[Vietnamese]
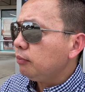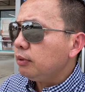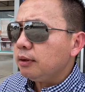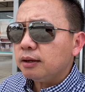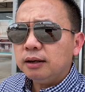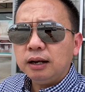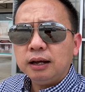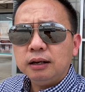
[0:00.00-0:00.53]

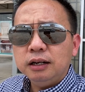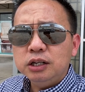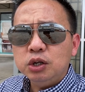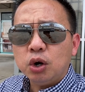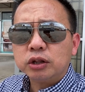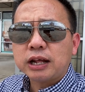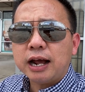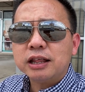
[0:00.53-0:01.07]
là lý do
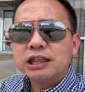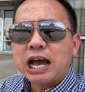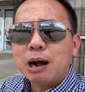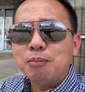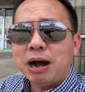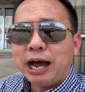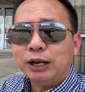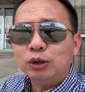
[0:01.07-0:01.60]
tại sao
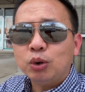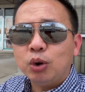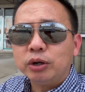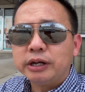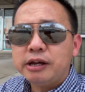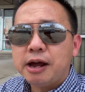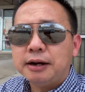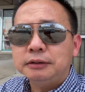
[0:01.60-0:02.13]
mà ảnh có
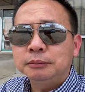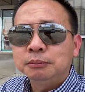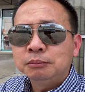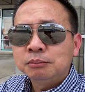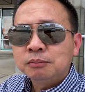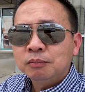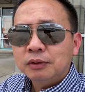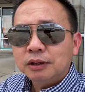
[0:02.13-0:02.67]
cái à,
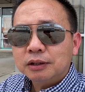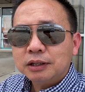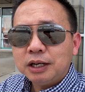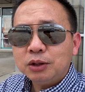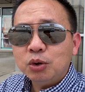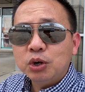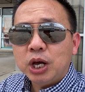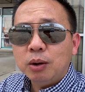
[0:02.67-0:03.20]
cái
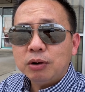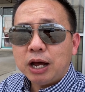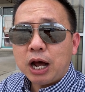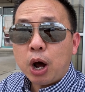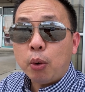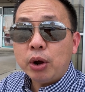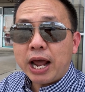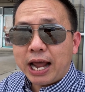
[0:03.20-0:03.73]
thương hiệu là
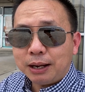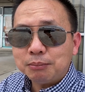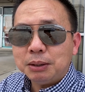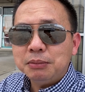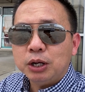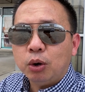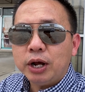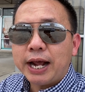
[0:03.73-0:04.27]
Hội An bánh mì
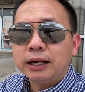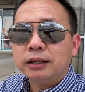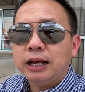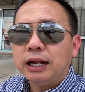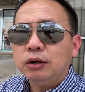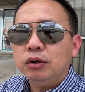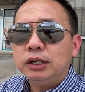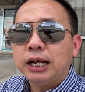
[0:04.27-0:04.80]
Hội An thì ảnh
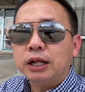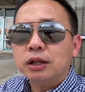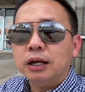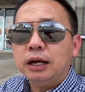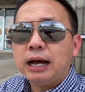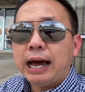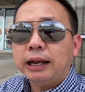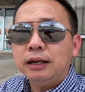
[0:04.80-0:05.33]
nói ngày à,
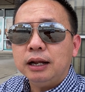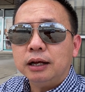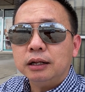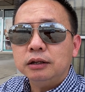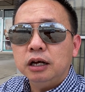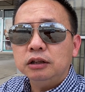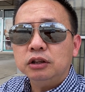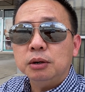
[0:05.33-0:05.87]
ảnh là
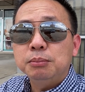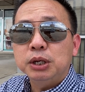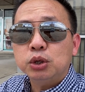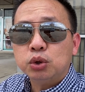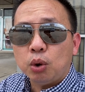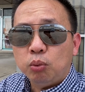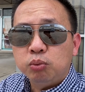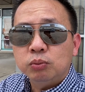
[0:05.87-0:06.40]
đến từ miền
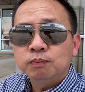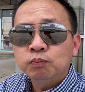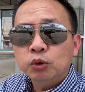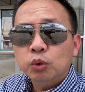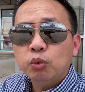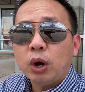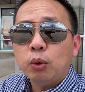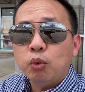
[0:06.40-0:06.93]
Trung
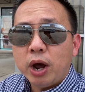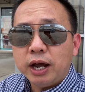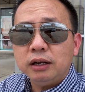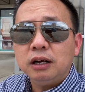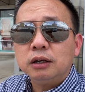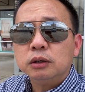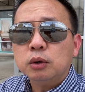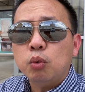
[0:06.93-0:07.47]
ngoài Quế đó
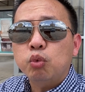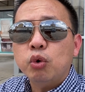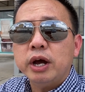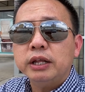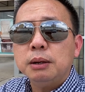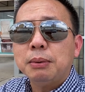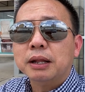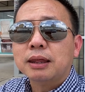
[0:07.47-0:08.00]
cùng quê
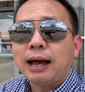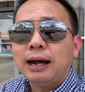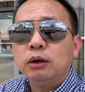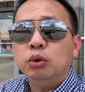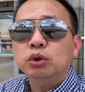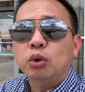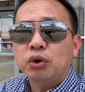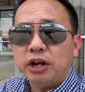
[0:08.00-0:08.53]
với bà xã của
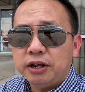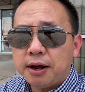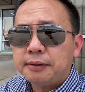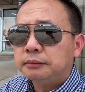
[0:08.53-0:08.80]
Tony á